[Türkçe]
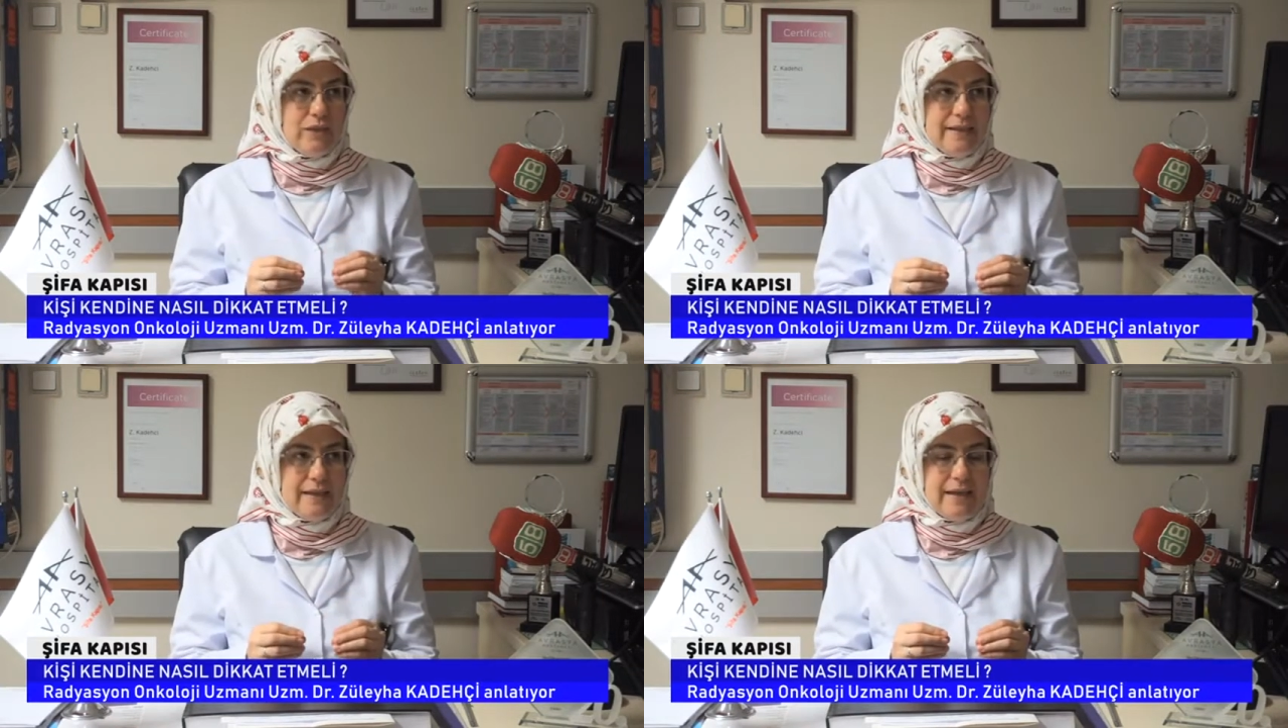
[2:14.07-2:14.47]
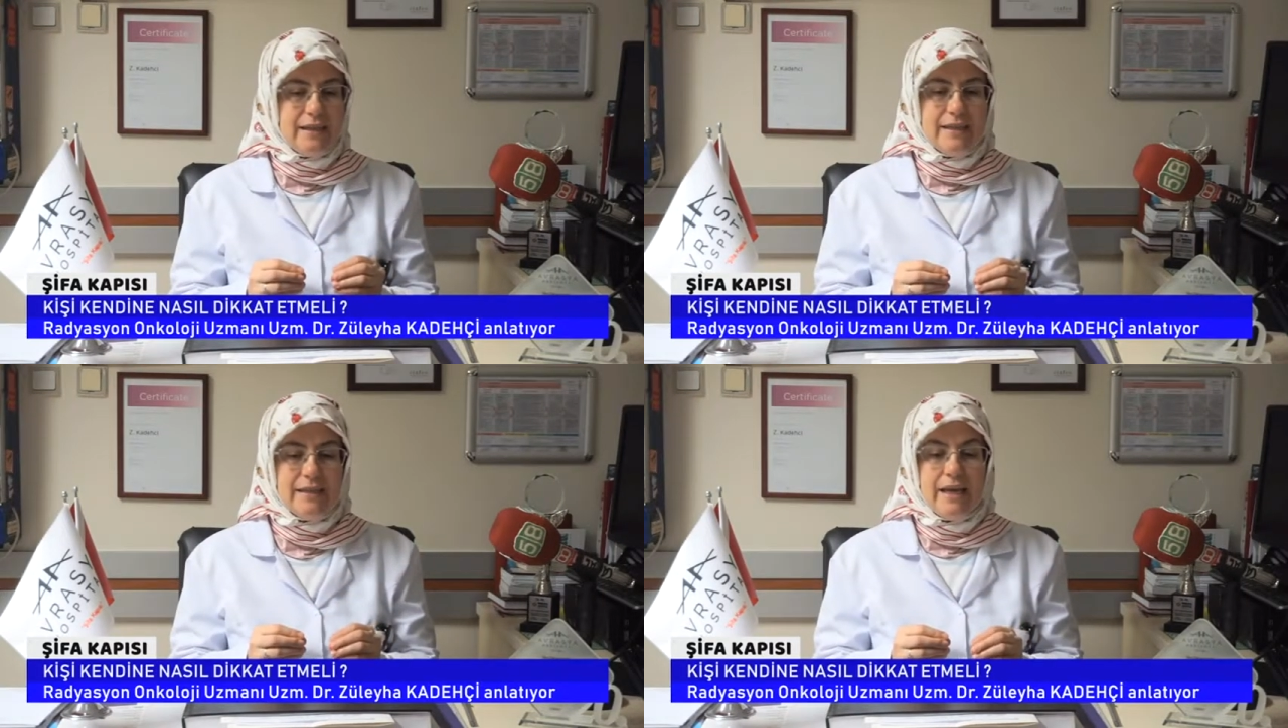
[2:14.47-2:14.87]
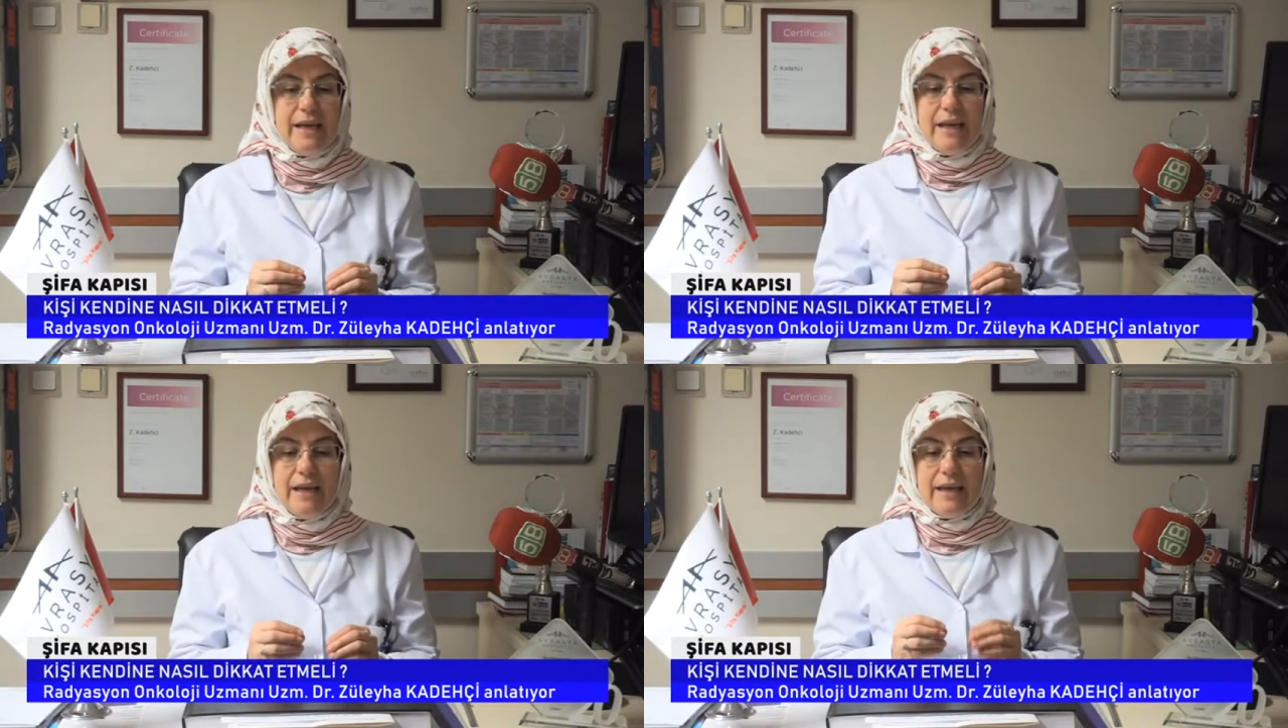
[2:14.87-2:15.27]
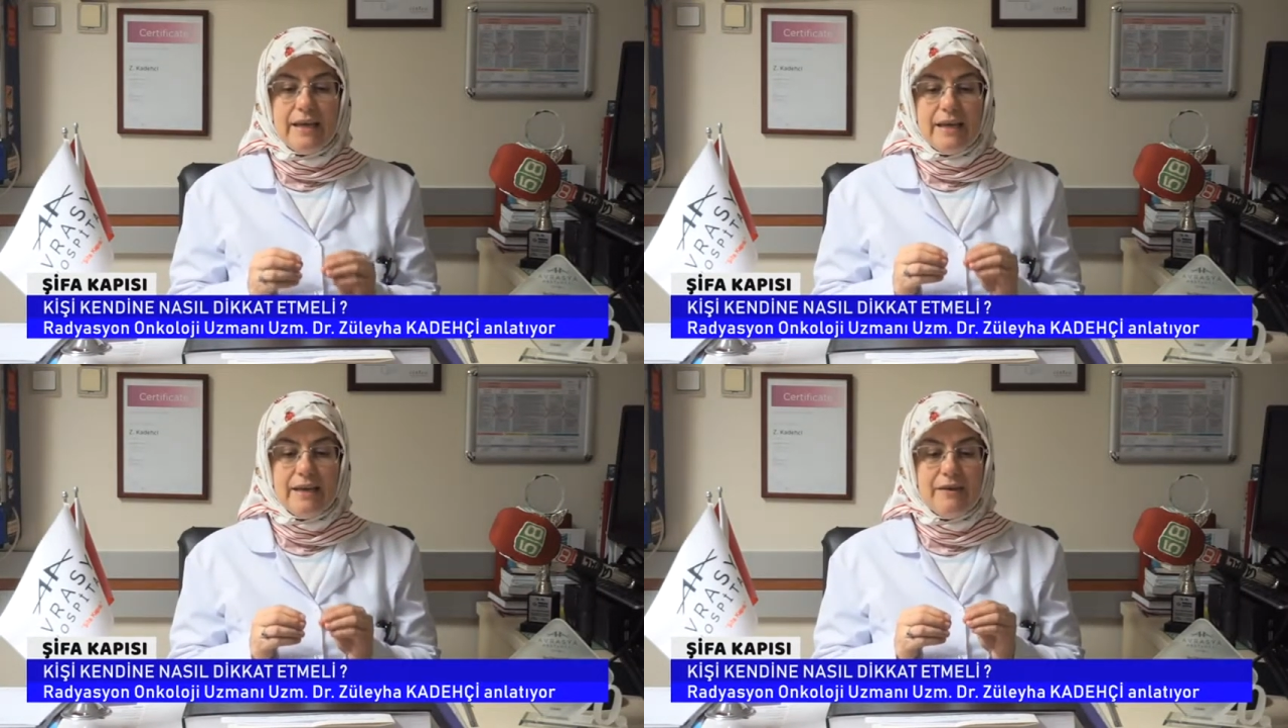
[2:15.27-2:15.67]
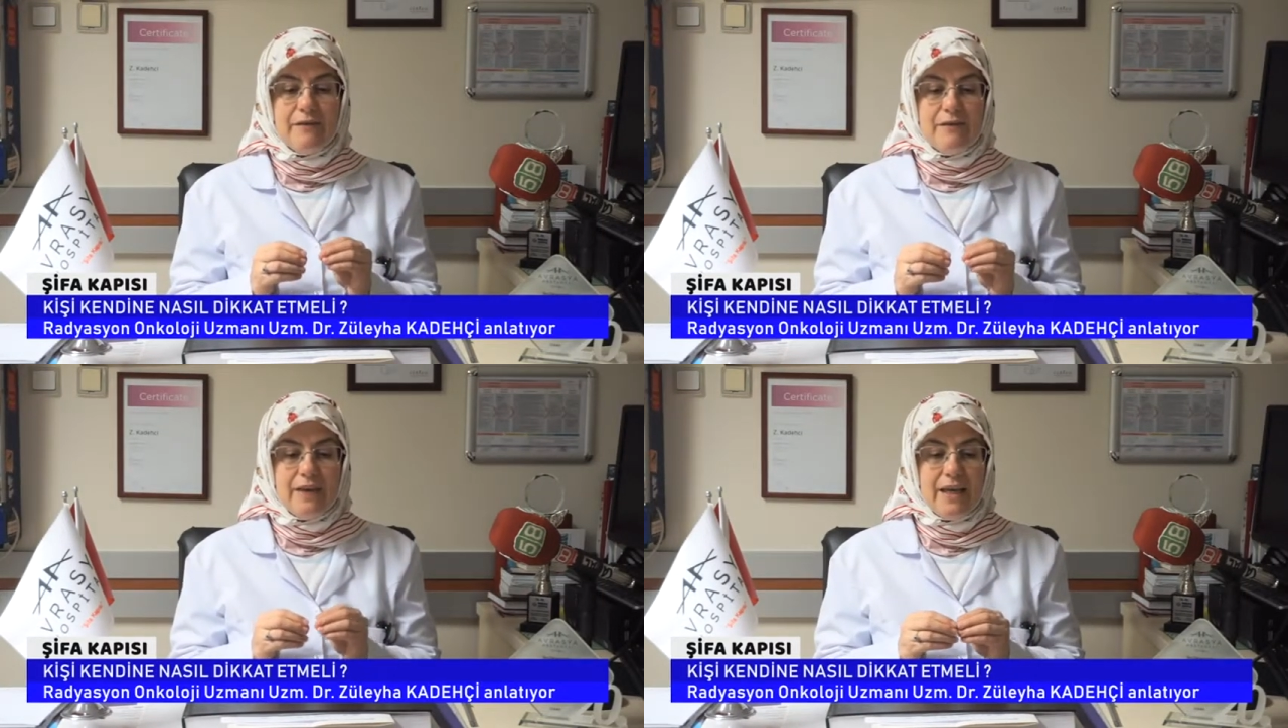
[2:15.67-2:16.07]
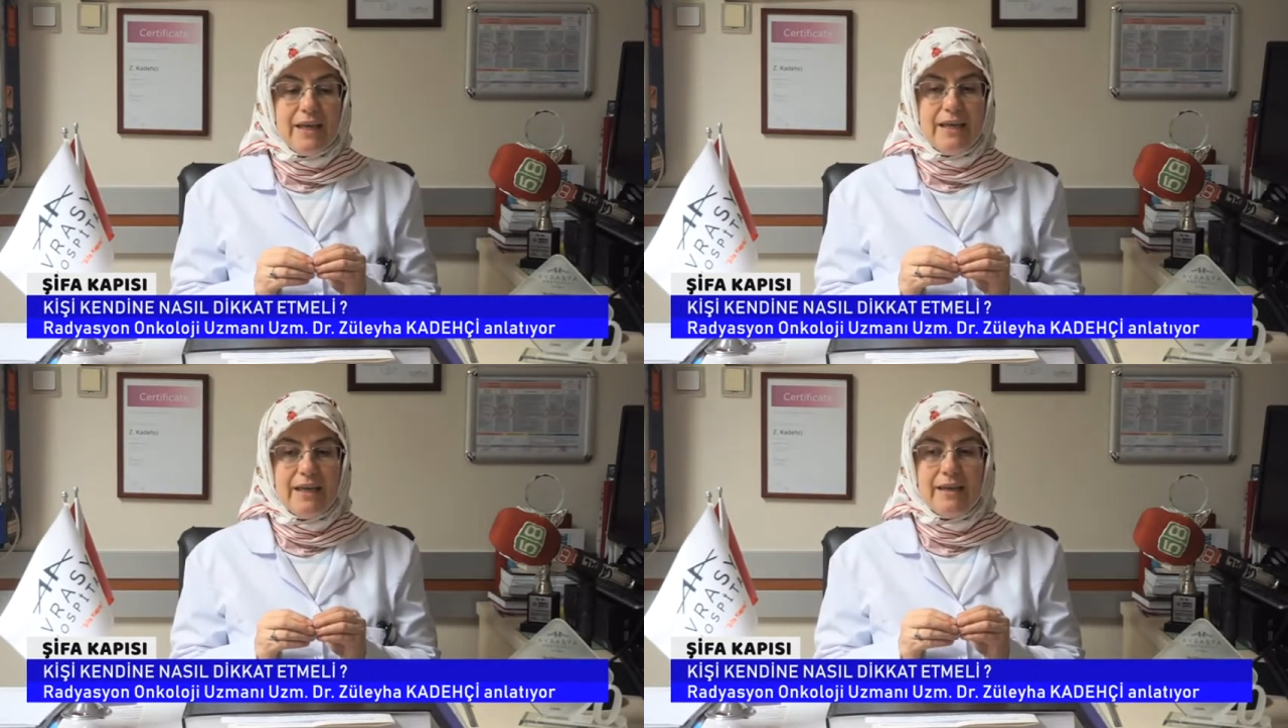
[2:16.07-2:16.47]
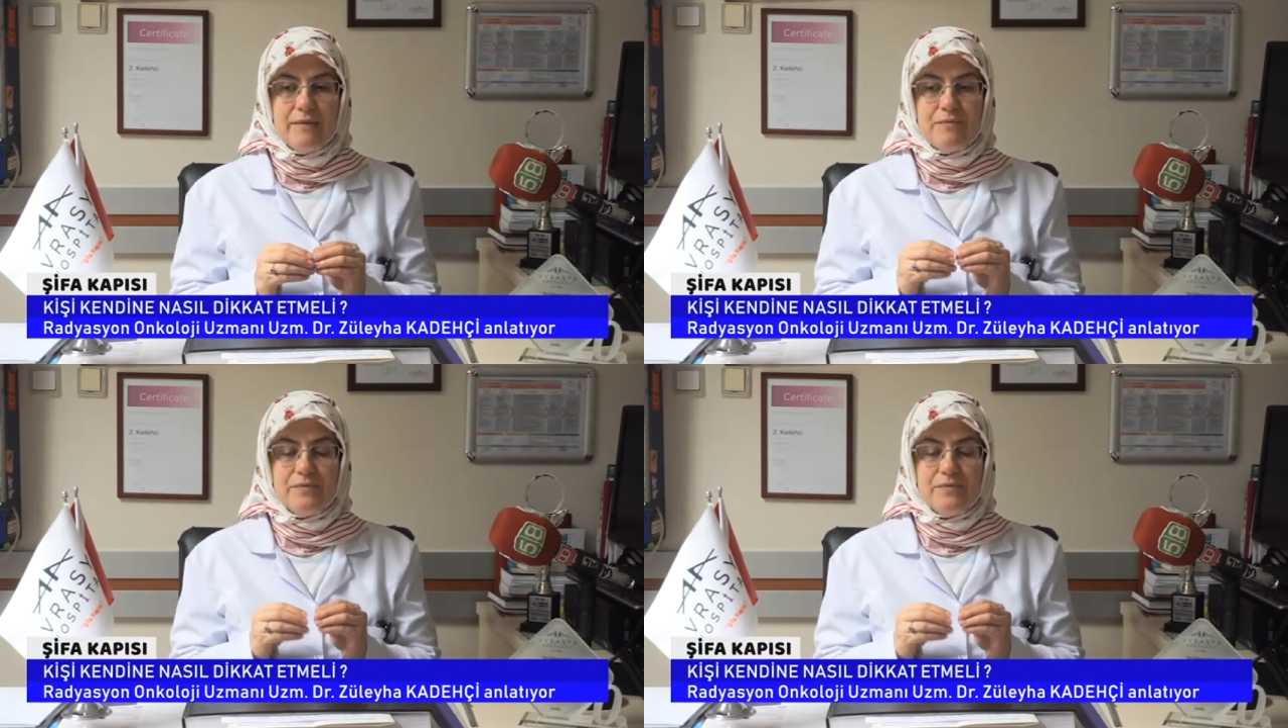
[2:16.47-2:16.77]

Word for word: isterler e, ve e,